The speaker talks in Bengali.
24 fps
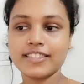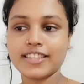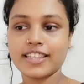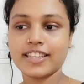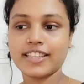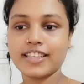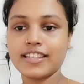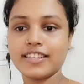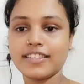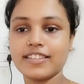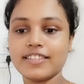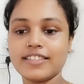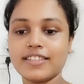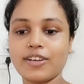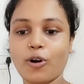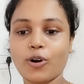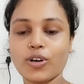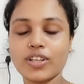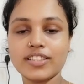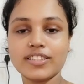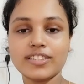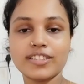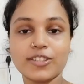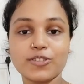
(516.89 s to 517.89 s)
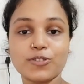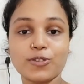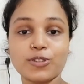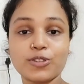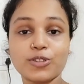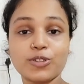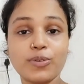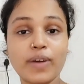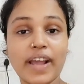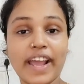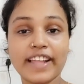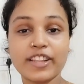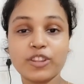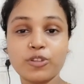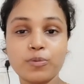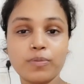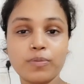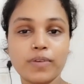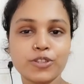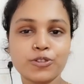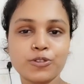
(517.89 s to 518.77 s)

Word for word: সেদিন অনিচ্ছা সত্ত্বেও এত